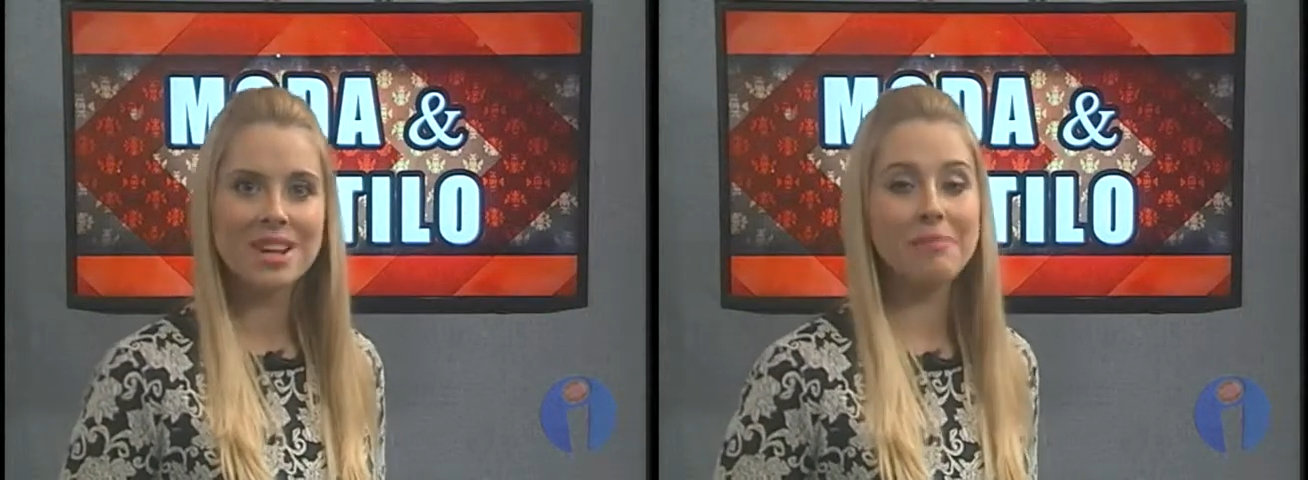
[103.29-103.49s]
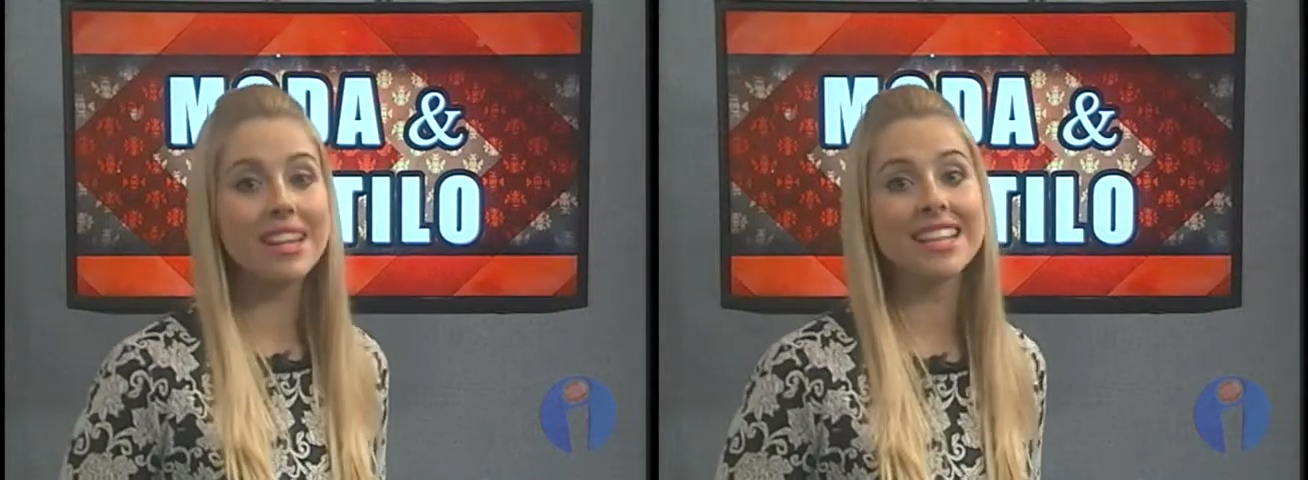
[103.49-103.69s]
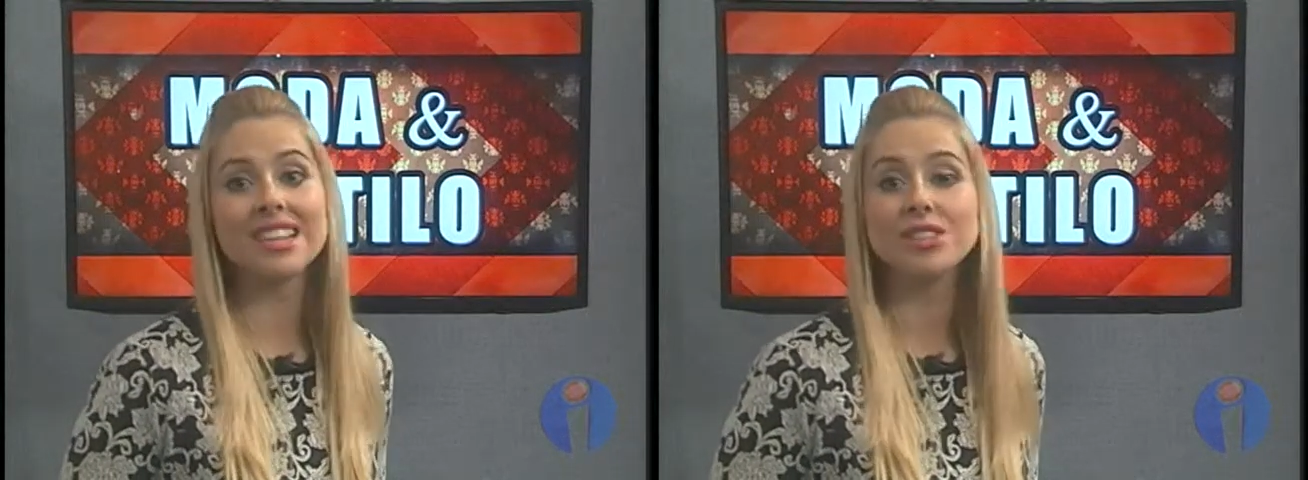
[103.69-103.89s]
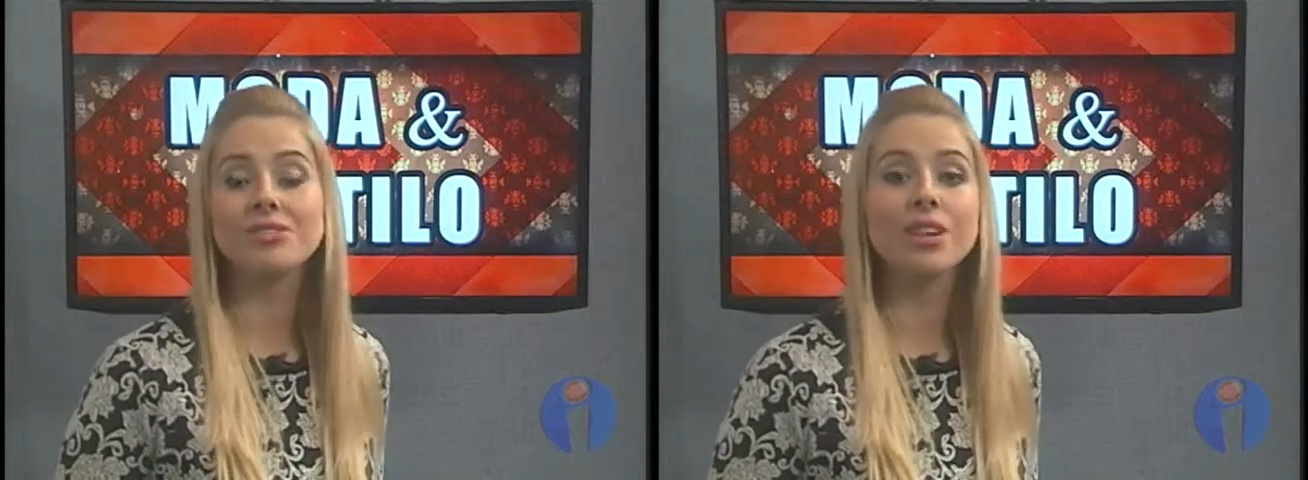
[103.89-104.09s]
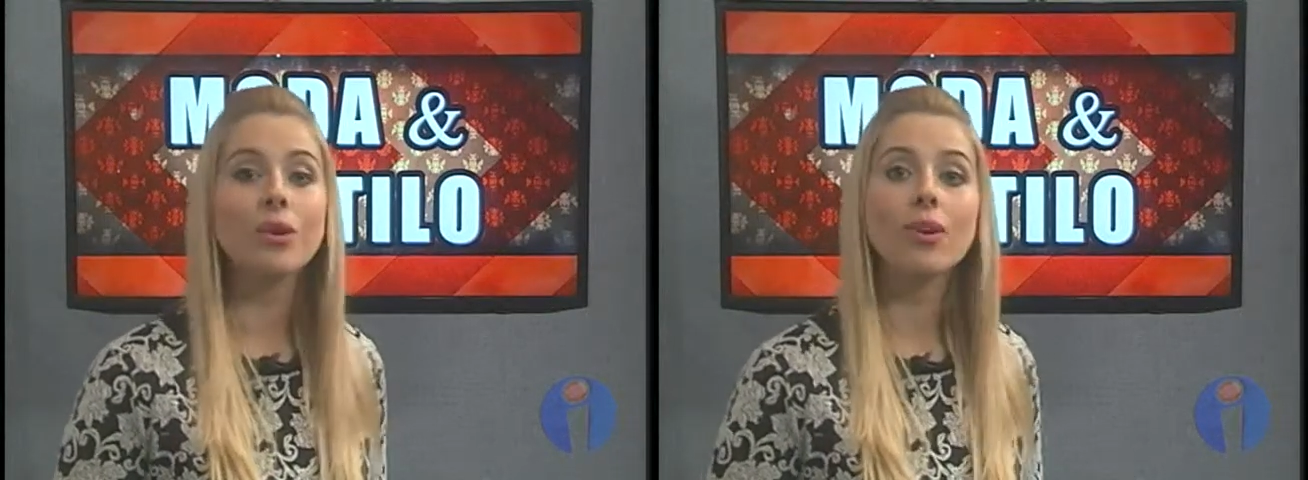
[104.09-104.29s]
Para quem
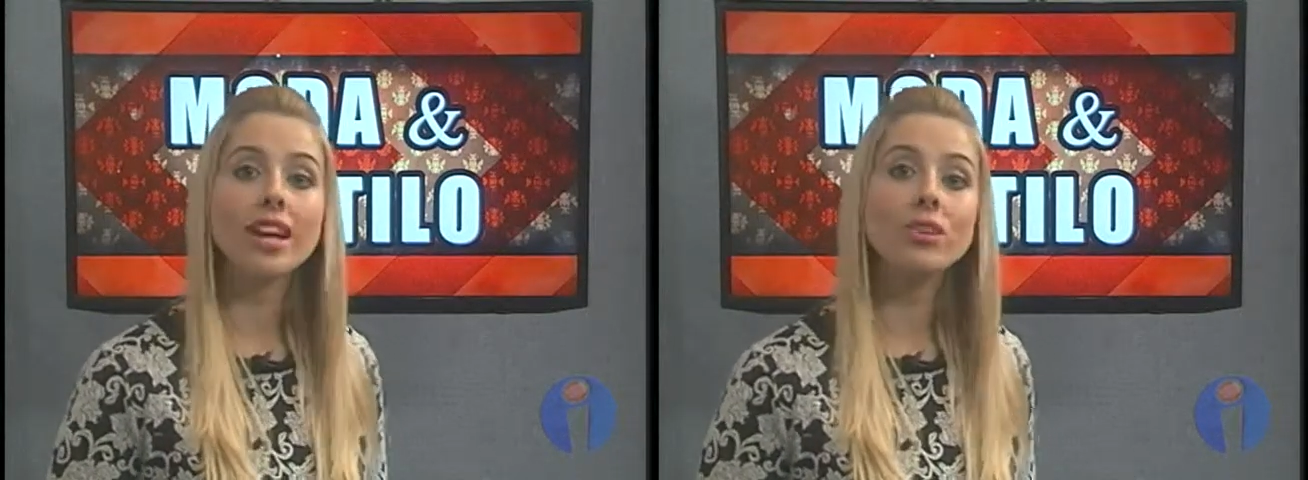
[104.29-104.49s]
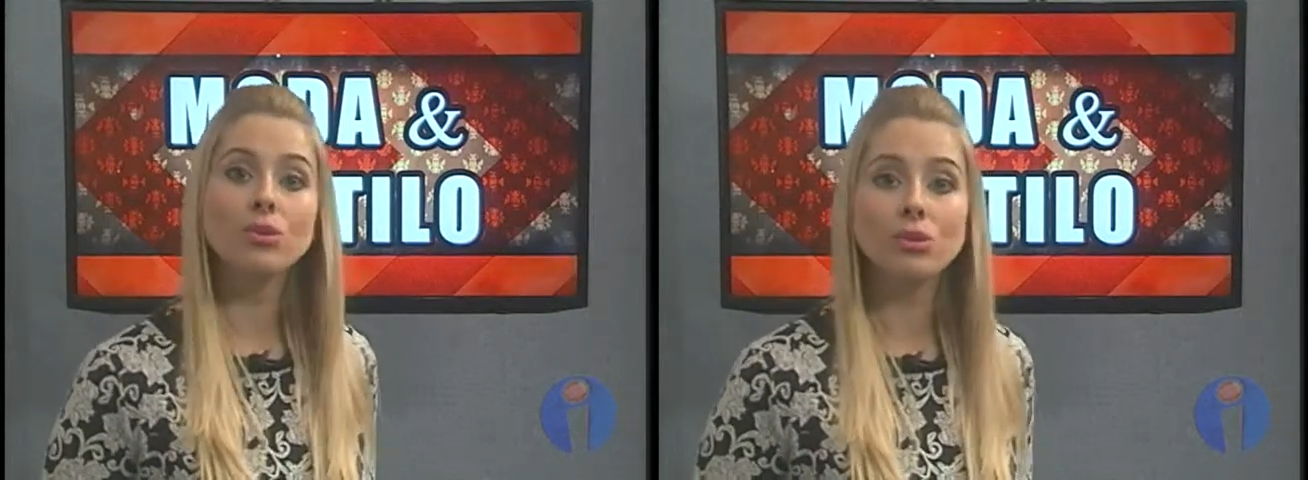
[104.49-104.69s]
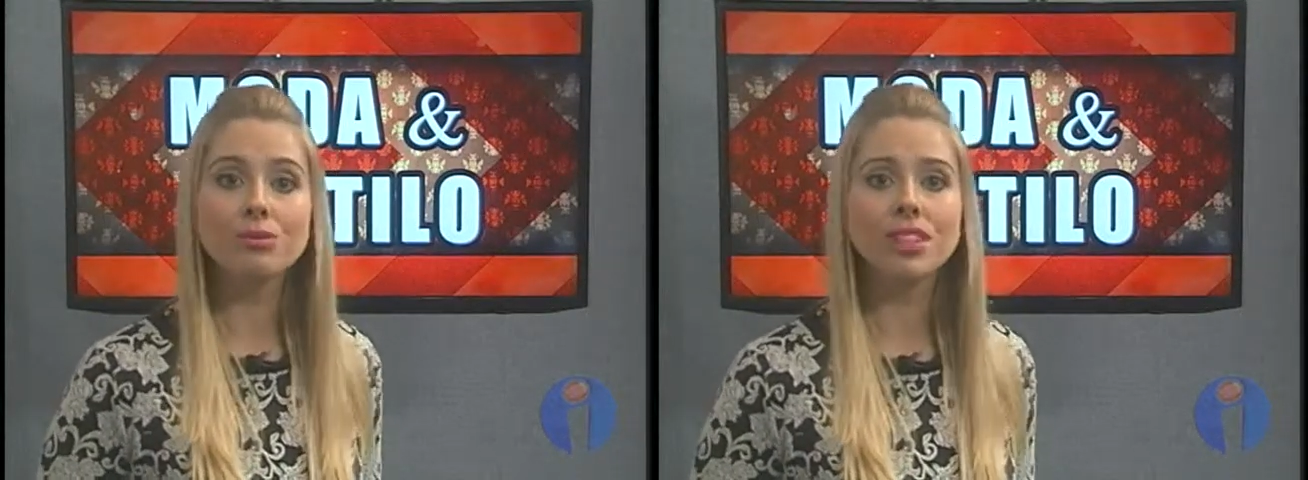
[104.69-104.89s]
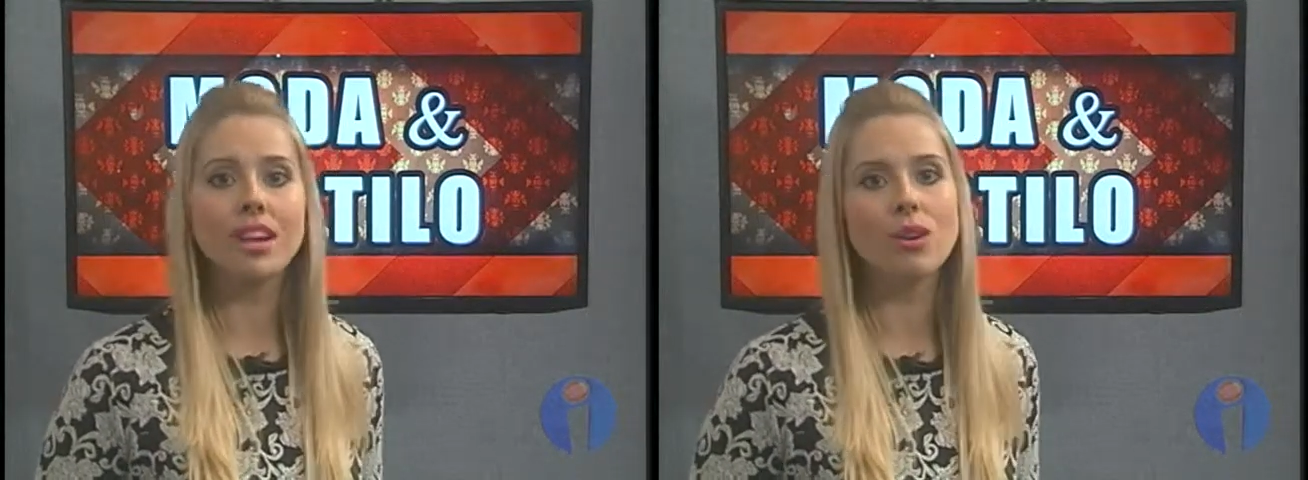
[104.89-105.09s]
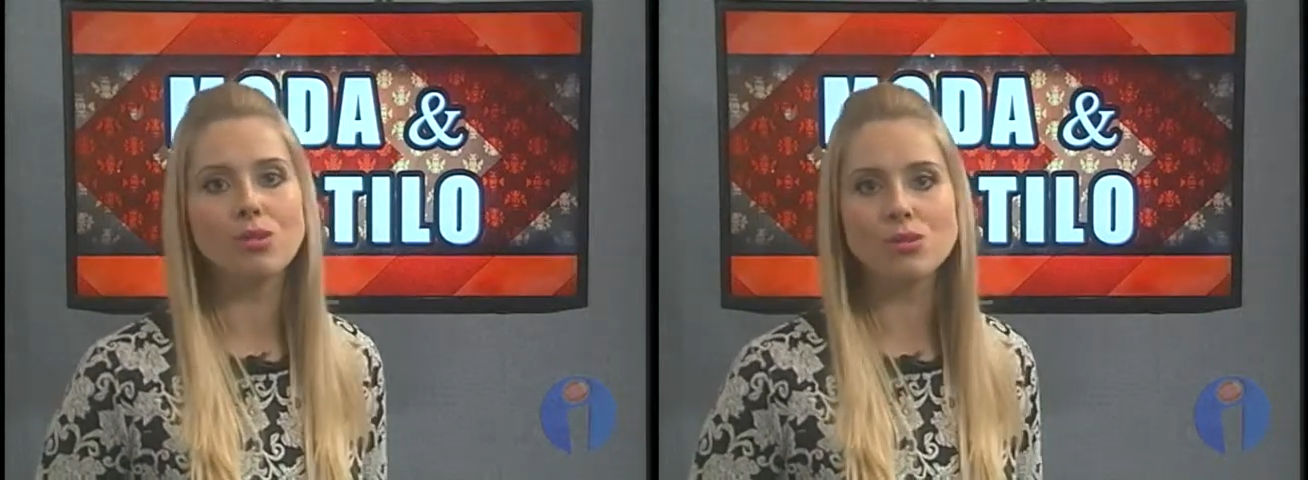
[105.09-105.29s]
tiver qualquer
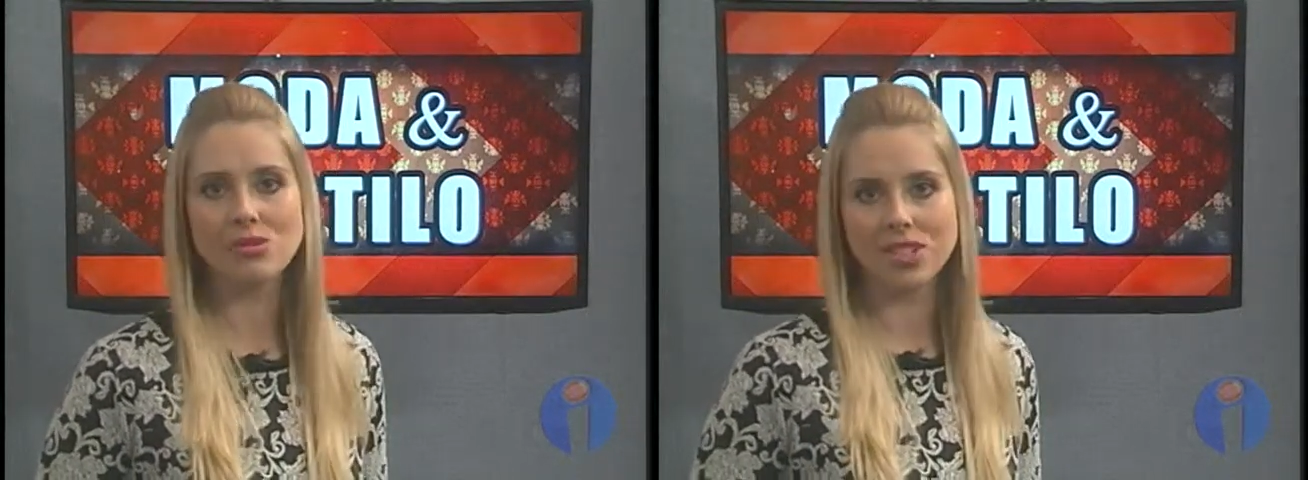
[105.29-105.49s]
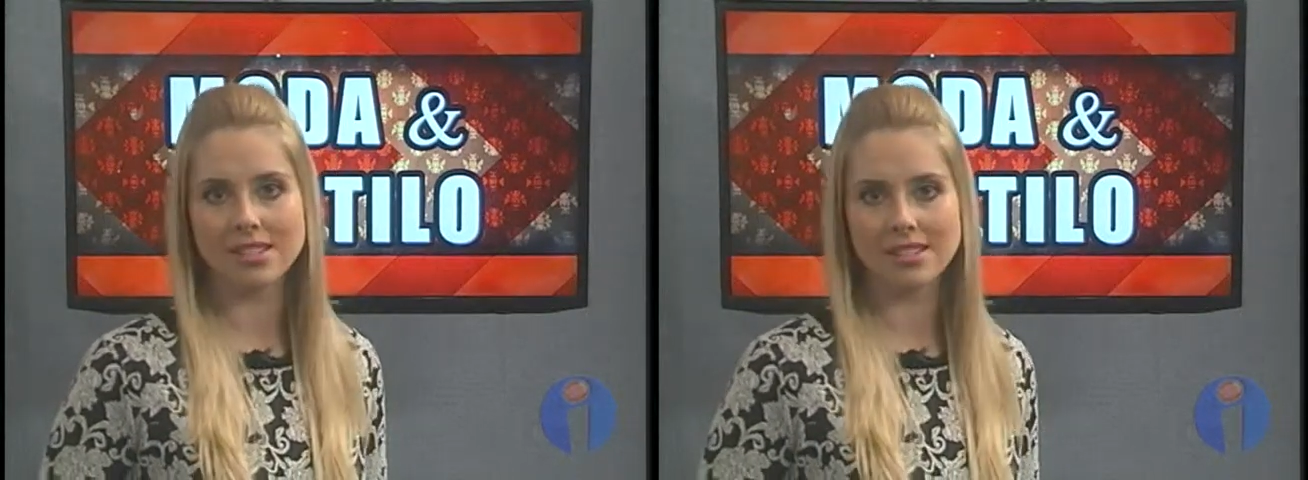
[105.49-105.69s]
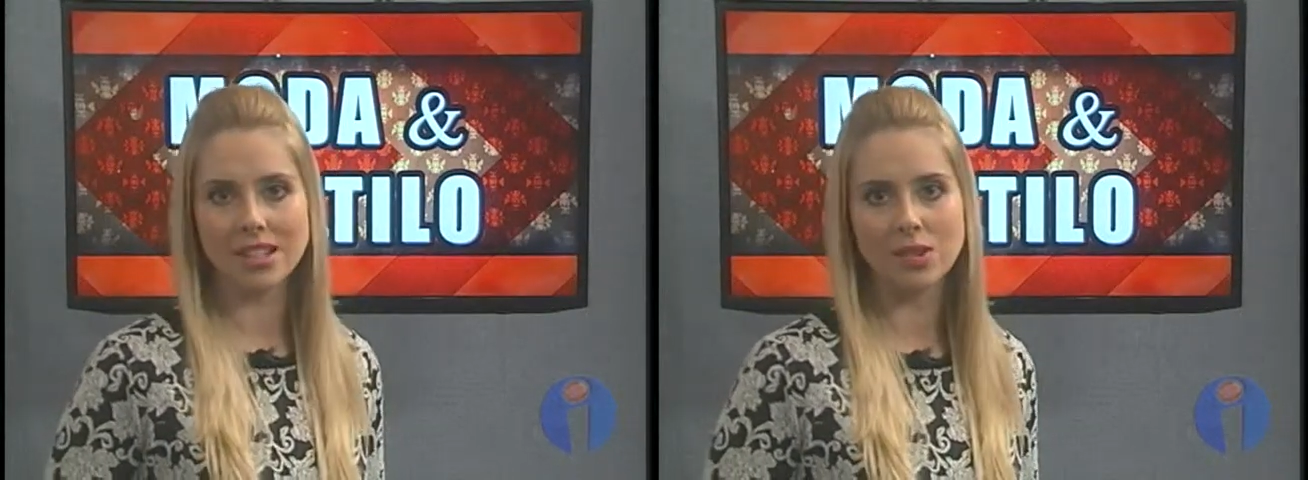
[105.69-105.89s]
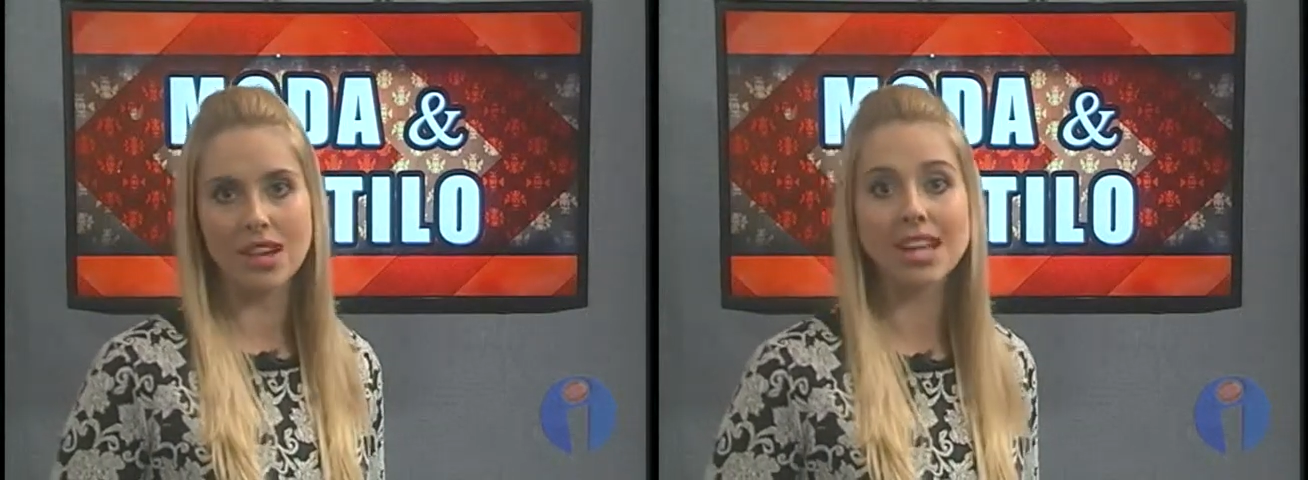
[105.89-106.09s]
dúvida ou sugestão,